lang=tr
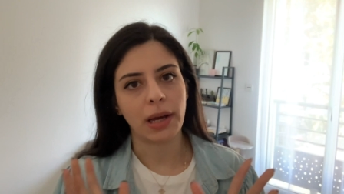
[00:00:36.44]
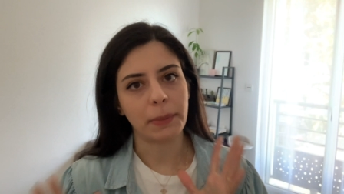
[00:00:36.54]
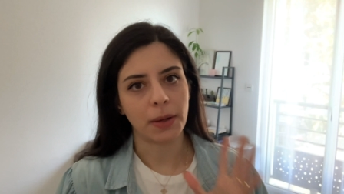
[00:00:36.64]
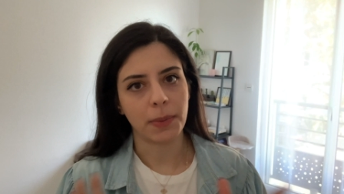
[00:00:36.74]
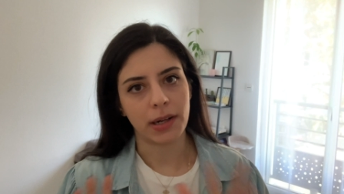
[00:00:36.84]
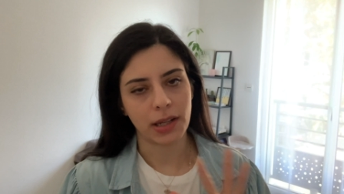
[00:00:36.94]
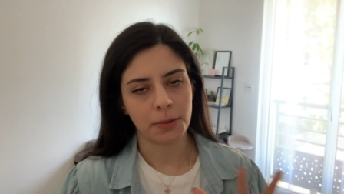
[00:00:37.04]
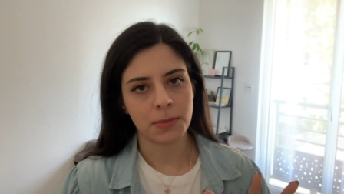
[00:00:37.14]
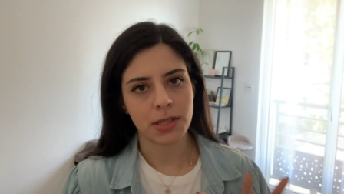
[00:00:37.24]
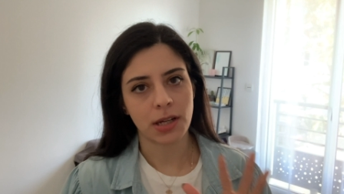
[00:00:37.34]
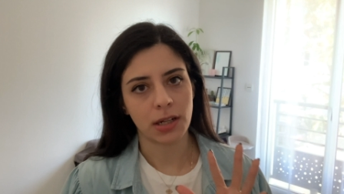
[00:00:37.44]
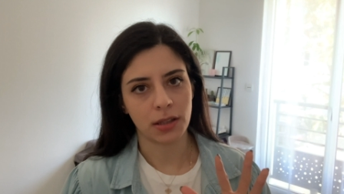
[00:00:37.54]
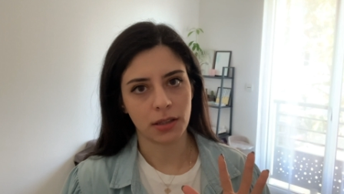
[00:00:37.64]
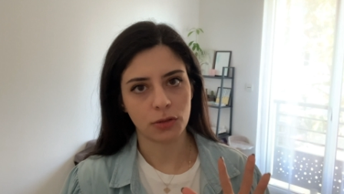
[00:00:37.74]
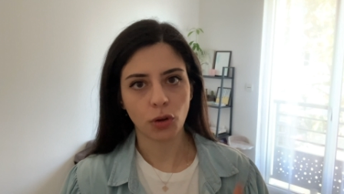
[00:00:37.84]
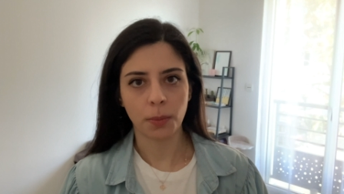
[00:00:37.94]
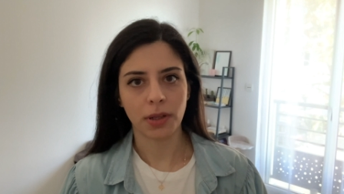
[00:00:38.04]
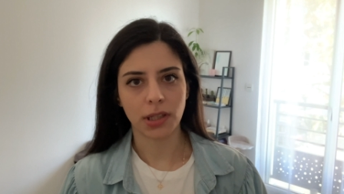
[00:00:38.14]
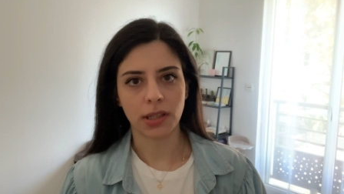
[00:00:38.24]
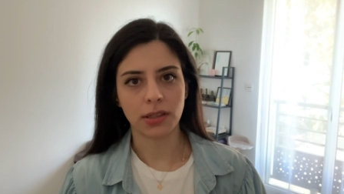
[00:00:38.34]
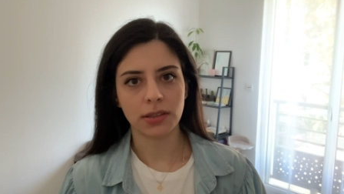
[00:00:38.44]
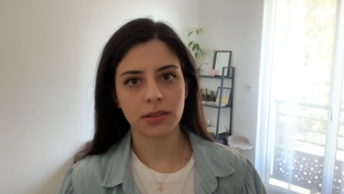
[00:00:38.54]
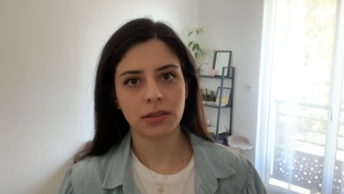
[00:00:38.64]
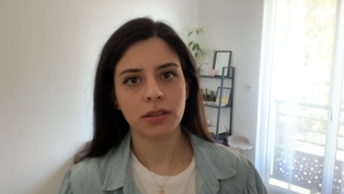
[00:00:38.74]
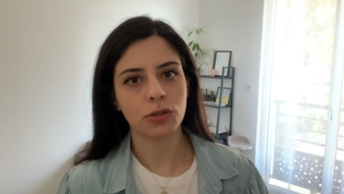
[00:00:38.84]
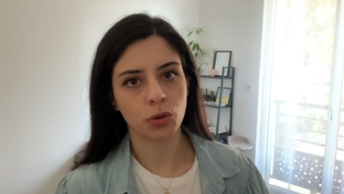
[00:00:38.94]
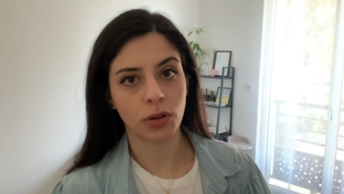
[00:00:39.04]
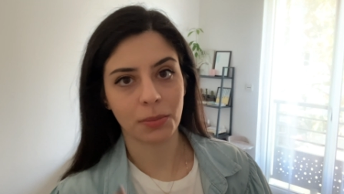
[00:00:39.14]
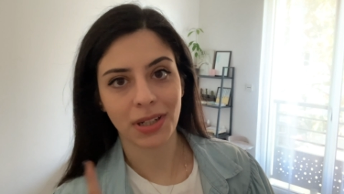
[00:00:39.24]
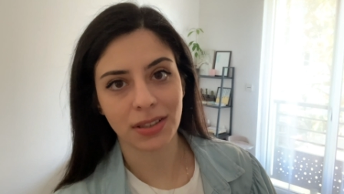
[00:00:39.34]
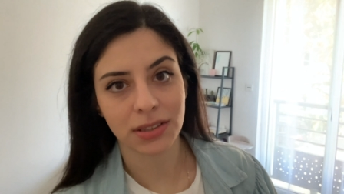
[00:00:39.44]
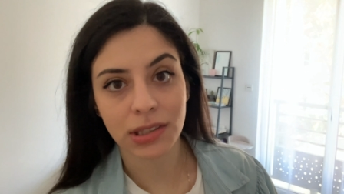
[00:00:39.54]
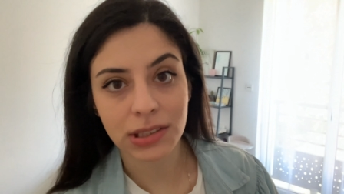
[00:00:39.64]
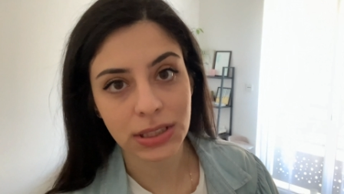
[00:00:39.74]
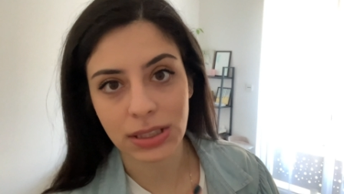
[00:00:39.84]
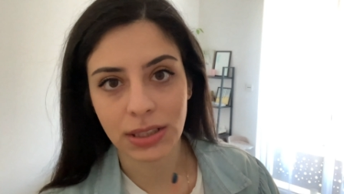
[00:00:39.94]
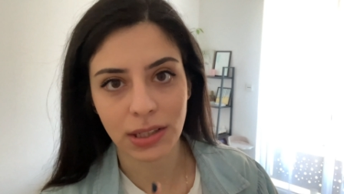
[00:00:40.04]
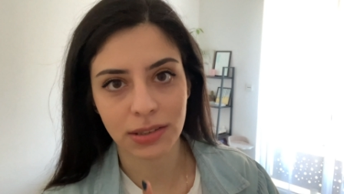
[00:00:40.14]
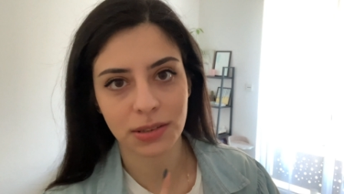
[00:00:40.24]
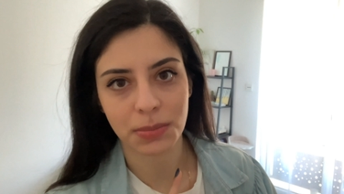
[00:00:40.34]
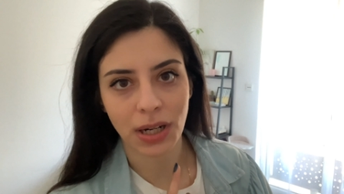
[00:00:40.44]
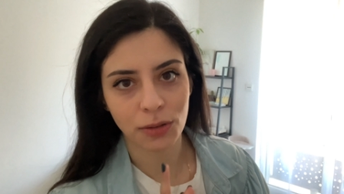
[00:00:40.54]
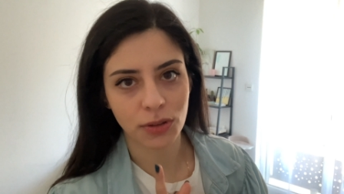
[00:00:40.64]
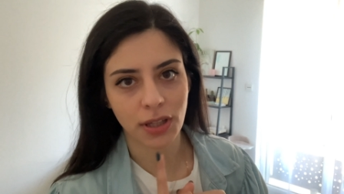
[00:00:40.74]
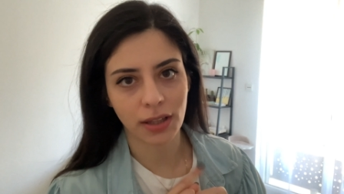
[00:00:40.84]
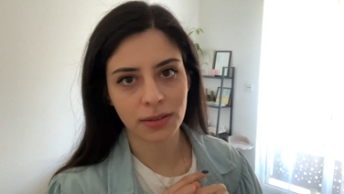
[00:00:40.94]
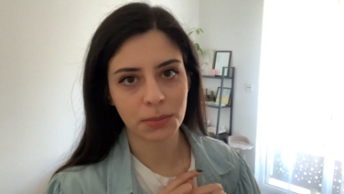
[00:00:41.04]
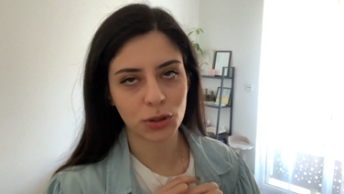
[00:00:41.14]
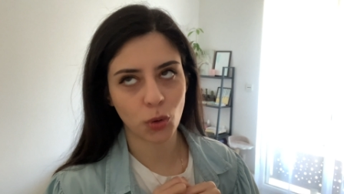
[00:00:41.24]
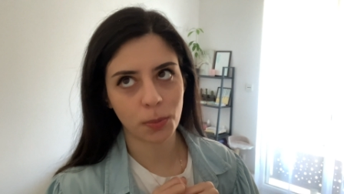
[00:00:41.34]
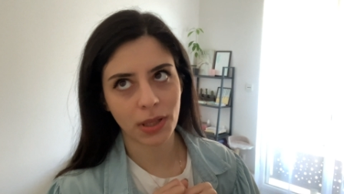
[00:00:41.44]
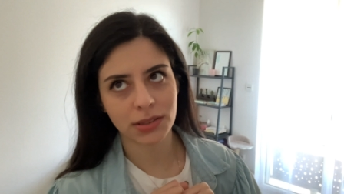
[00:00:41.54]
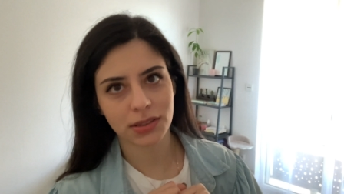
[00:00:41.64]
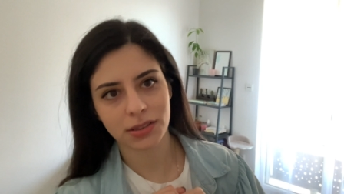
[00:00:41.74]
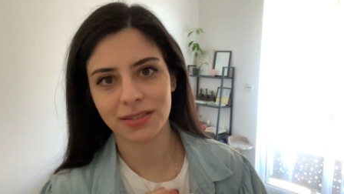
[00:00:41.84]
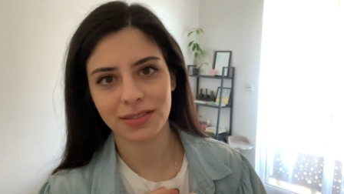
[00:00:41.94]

Ama yaparken biz de arada sohbet ederiz. Sonra biraz da tırtıklarız brownie'den. Bir şey olmaz.